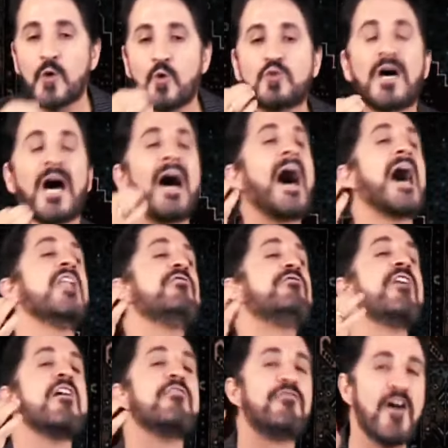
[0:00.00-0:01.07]
يدعى
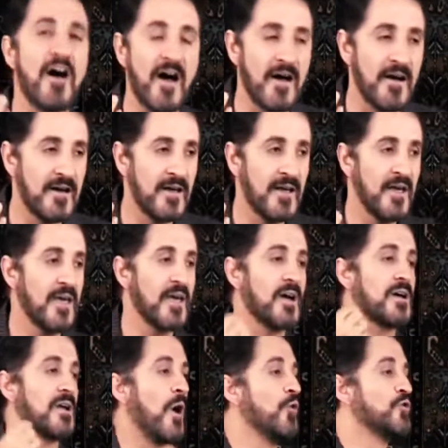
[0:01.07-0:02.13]
الفأفاء
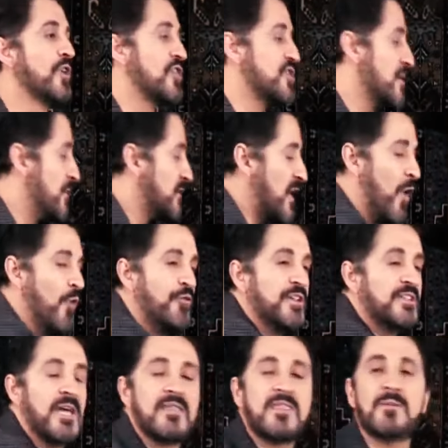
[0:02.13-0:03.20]
اقرأوا ترجمته
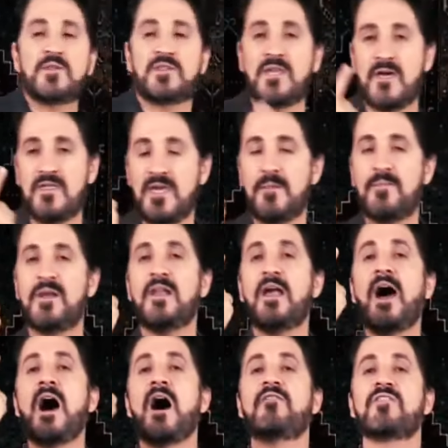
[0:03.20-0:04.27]
في تهذيب التهذيب
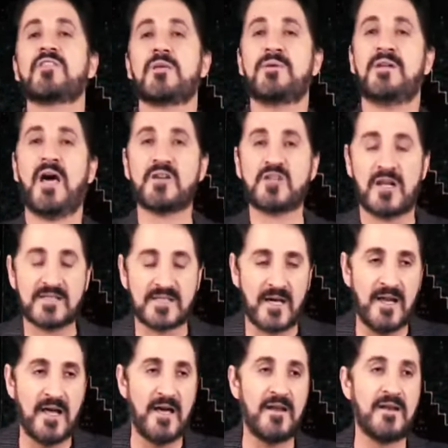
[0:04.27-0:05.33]
للحافظ ابن حجر
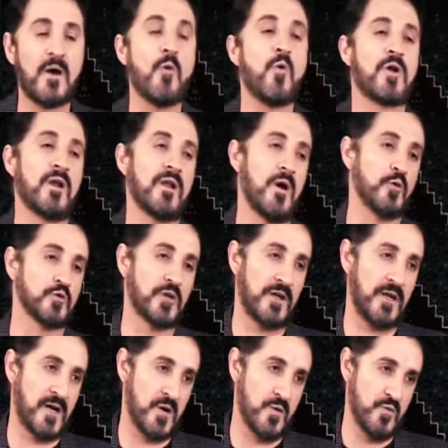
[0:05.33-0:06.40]
العسقلاني نور الله
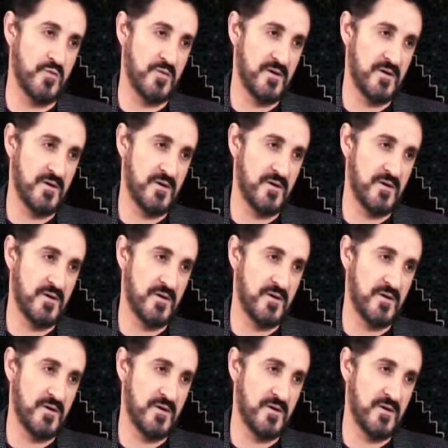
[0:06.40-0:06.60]
ضريحه